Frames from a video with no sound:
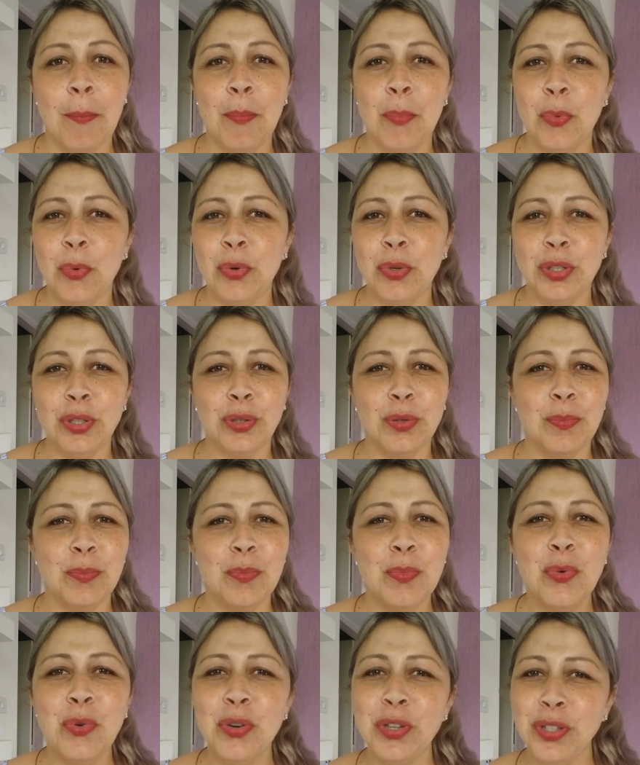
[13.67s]
Muito,
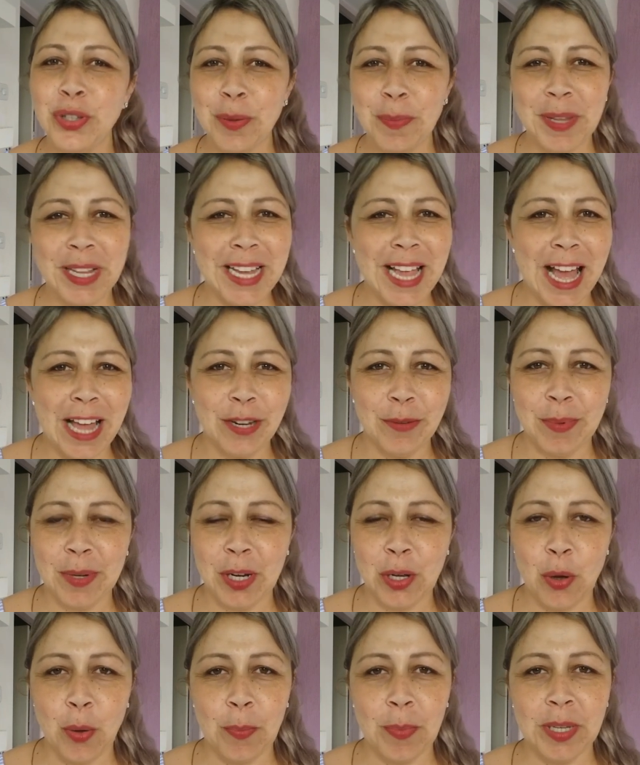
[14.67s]
muito obrigado
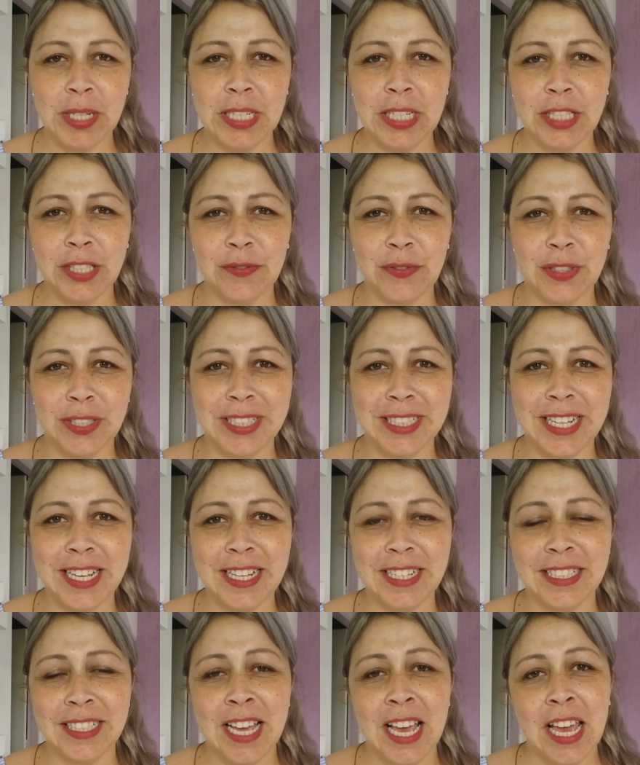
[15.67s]
pela companhia de
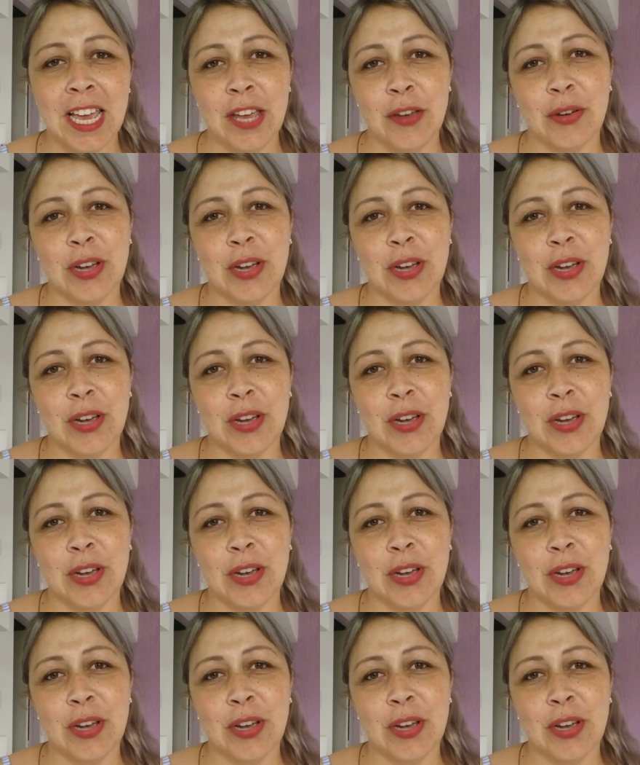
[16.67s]
vocês.